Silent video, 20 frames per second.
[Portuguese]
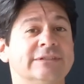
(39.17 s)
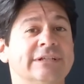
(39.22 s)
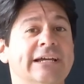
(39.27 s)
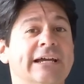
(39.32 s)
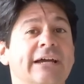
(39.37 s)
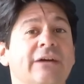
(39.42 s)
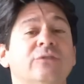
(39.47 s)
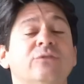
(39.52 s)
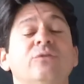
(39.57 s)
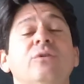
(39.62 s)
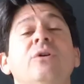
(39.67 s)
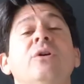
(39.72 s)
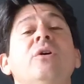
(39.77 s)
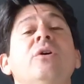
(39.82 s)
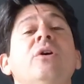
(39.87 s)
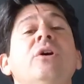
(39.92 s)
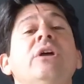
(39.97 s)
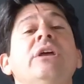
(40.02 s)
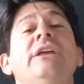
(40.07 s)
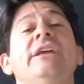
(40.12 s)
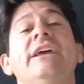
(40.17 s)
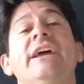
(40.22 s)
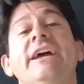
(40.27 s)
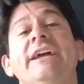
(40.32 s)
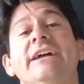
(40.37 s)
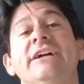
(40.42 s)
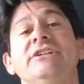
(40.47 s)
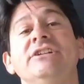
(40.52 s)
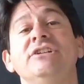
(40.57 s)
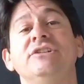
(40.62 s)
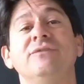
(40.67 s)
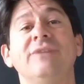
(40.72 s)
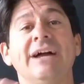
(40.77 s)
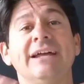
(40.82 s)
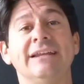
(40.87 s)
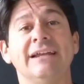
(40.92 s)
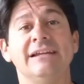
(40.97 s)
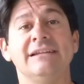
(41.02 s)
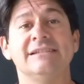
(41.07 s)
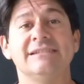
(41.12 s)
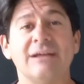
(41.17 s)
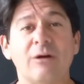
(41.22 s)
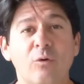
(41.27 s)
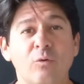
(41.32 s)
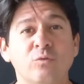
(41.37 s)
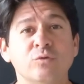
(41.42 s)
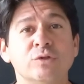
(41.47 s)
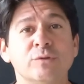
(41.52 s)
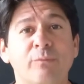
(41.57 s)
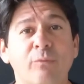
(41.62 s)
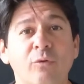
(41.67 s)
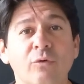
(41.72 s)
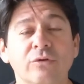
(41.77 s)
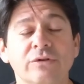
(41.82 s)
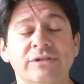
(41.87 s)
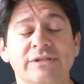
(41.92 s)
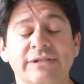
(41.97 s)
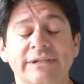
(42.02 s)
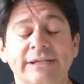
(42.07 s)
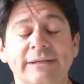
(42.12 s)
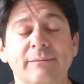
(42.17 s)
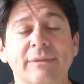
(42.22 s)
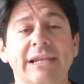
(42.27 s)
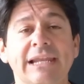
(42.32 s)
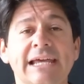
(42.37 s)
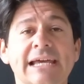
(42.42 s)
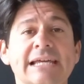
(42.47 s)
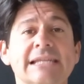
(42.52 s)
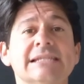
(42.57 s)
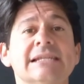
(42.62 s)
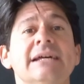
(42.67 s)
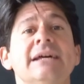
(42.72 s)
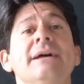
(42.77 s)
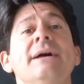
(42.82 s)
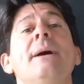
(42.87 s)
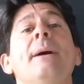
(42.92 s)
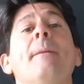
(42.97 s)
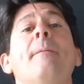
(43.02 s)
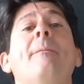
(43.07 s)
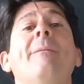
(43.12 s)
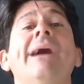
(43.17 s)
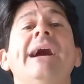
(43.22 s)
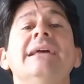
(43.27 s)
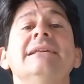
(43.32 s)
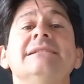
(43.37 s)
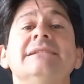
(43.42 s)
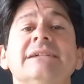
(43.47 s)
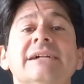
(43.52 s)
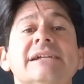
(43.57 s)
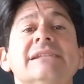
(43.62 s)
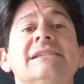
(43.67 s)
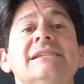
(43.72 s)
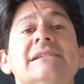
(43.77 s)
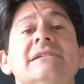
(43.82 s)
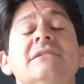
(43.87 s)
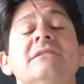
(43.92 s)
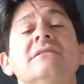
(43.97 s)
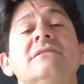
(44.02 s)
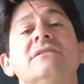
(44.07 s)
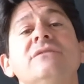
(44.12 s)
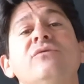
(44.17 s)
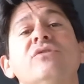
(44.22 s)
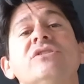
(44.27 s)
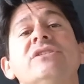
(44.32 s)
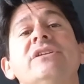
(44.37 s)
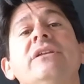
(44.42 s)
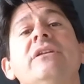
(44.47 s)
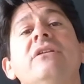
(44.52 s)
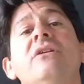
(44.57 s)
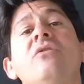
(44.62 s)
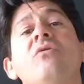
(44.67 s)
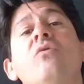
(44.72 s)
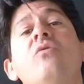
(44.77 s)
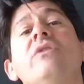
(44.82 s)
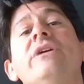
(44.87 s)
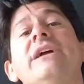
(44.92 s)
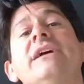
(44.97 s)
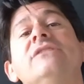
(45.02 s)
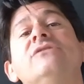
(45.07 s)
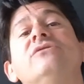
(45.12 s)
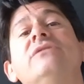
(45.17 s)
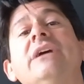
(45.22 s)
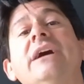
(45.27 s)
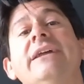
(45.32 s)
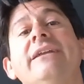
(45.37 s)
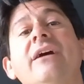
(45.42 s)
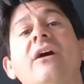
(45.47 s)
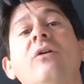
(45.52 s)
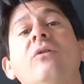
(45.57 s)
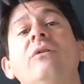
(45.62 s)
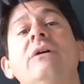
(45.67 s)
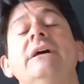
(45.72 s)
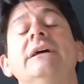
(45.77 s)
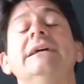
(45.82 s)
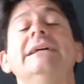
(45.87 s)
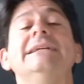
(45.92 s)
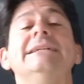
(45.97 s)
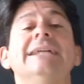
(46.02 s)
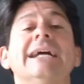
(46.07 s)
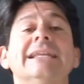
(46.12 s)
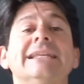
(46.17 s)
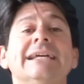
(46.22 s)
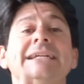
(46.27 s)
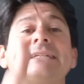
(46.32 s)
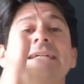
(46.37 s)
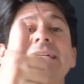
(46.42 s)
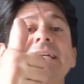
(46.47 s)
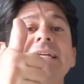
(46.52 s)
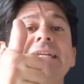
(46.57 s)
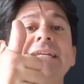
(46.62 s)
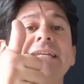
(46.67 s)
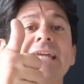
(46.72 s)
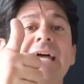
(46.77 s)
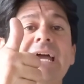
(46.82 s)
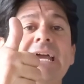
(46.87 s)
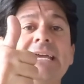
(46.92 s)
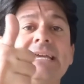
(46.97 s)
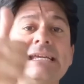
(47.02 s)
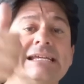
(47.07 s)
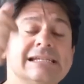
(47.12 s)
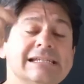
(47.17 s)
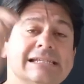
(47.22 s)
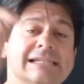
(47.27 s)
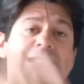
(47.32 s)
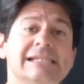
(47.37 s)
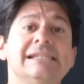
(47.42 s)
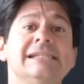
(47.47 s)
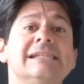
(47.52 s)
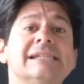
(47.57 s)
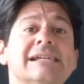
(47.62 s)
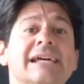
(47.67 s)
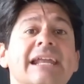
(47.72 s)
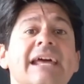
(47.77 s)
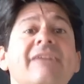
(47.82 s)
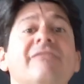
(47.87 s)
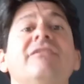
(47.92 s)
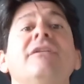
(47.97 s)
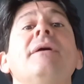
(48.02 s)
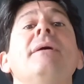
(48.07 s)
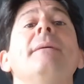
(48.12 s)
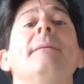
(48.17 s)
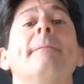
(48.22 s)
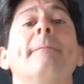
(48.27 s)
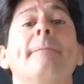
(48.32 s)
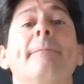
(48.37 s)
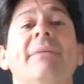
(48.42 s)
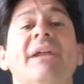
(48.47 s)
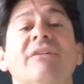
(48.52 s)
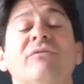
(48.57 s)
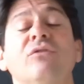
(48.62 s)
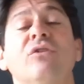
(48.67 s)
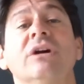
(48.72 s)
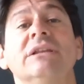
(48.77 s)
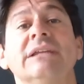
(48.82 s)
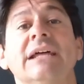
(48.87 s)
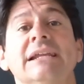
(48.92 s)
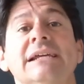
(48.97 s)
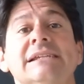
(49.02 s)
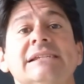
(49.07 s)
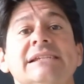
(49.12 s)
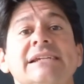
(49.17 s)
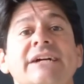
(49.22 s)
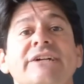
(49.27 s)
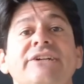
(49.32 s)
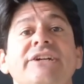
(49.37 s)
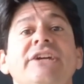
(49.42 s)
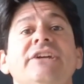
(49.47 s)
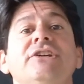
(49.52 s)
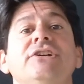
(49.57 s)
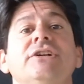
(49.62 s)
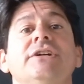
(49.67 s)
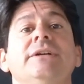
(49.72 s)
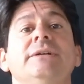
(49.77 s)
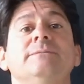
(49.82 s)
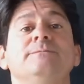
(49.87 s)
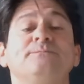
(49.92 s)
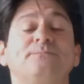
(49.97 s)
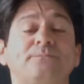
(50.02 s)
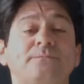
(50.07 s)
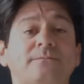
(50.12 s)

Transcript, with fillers: Certo? E aí a gente vai analisar alguns pontos aí, beleza? Mas antes, se você não conhece o canal, já deixa aquele like, se inscreve para fortalecer a gente aí.